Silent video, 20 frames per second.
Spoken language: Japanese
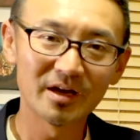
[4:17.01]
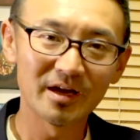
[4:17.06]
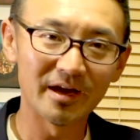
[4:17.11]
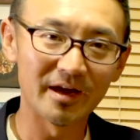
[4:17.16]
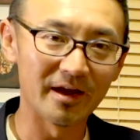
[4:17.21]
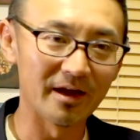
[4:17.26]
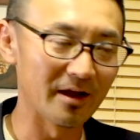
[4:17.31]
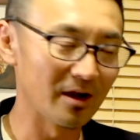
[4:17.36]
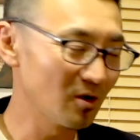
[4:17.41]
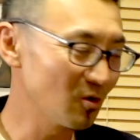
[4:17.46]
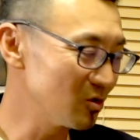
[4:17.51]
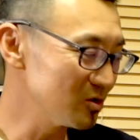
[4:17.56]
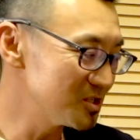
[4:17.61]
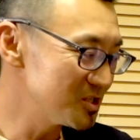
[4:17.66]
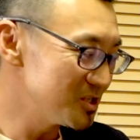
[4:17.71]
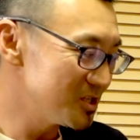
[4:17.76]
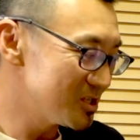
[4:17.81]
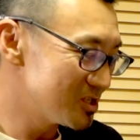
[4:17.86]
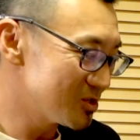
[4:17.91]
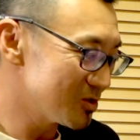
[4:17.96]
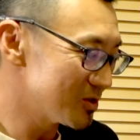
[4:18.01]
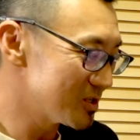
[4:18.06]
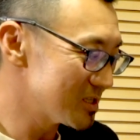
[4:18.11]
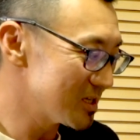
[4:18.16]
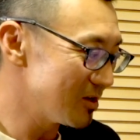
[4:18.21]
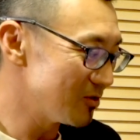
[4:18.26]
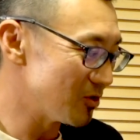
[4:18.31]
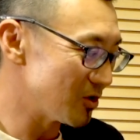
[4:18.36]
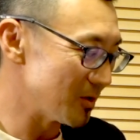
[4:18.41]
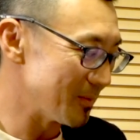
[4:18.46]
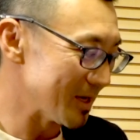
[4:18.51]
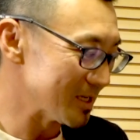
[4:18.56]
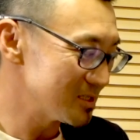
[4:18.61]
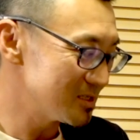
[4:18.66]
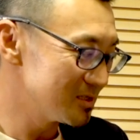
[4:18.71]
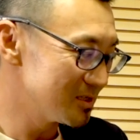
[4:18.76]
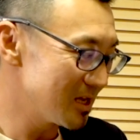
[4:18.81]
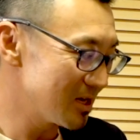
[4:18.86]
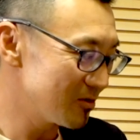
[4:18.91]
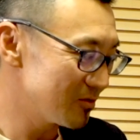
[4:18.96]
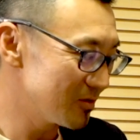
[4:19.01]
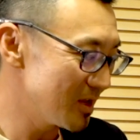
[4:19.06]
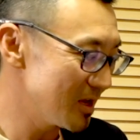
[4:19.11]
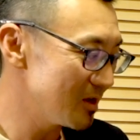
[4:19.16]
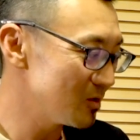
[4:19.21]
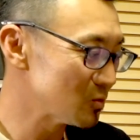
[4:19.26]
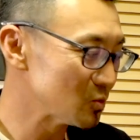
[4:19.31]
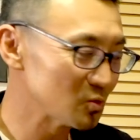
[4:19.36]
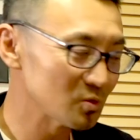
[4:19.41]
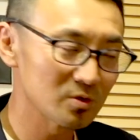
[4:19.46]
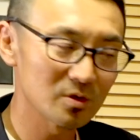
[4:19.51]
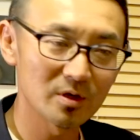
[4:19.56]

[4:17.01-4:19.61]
えー、こっちにストレスが乗りますなので、